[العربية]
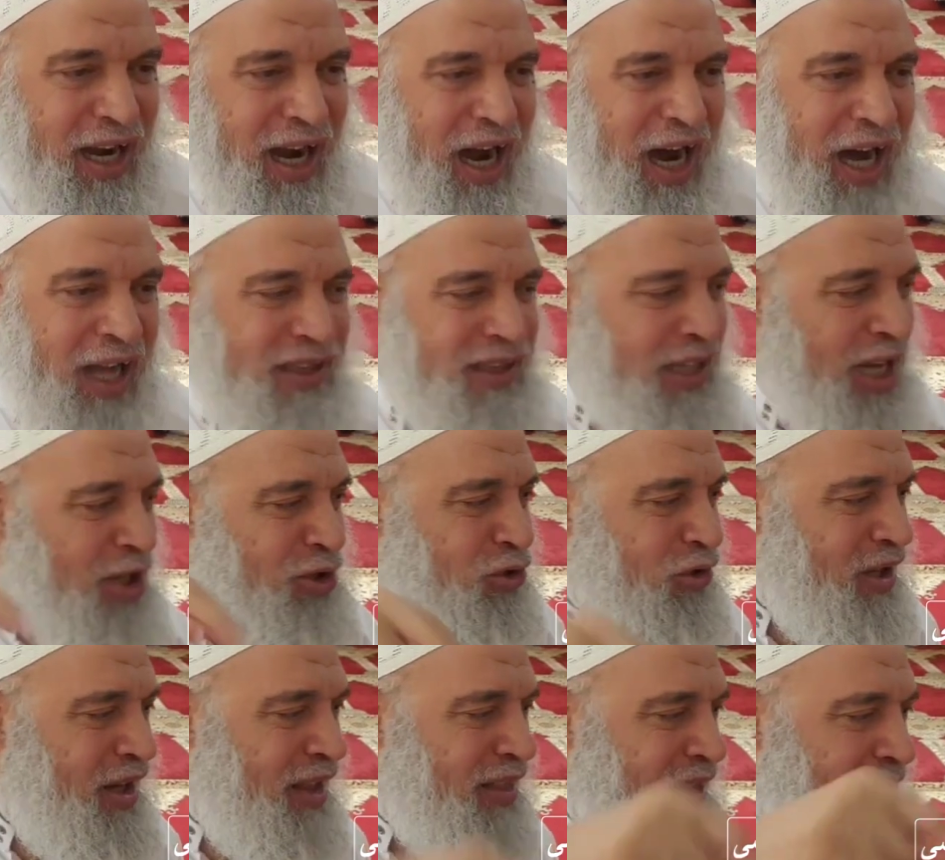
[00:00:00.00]
أعطيته
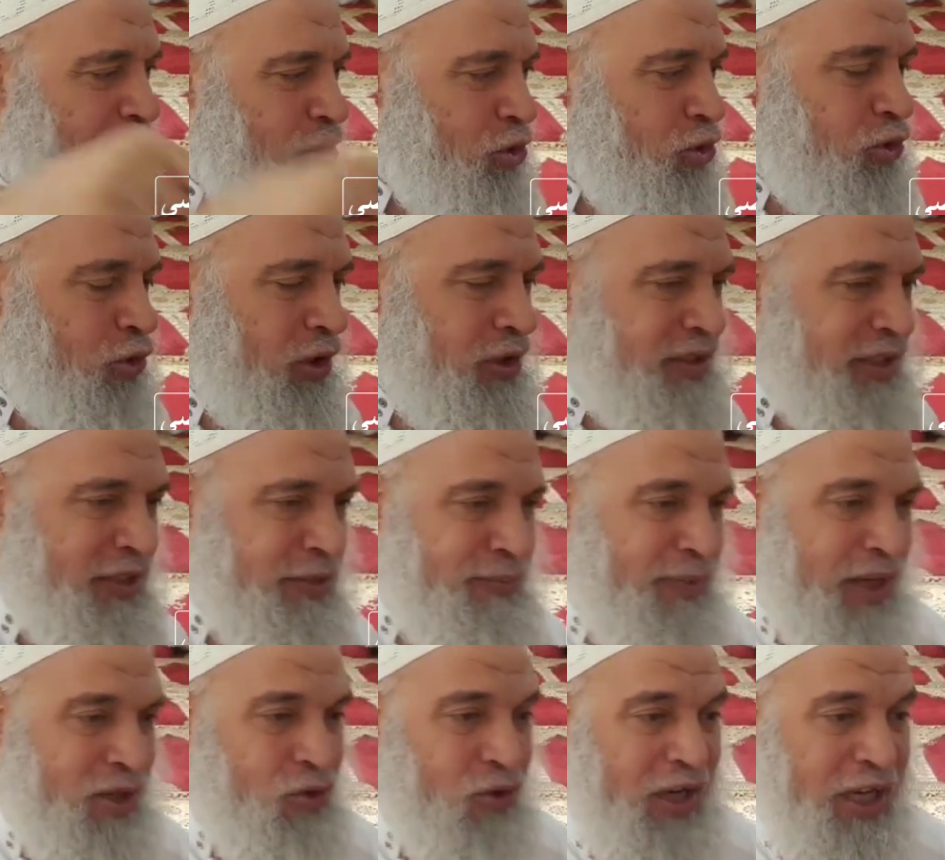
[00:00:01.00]
الإذن إنه يدخل
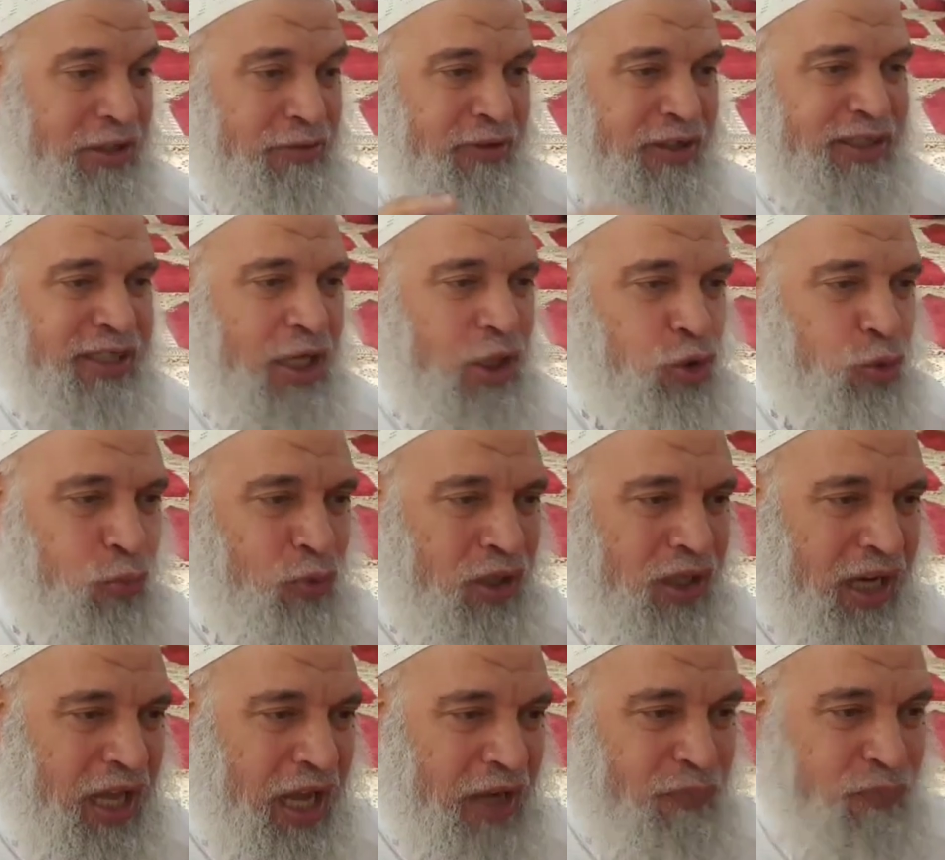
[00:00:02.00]
جسمك والله سبحانه وتعالى شو
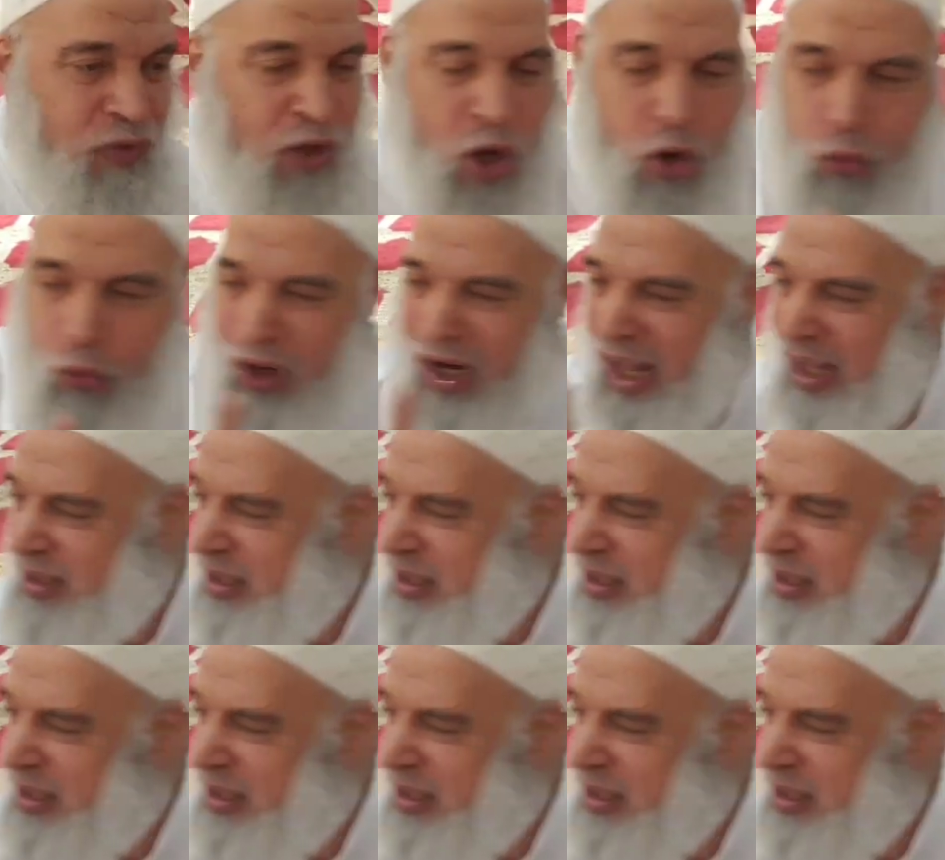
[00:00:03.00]
بقول لك؟ ولا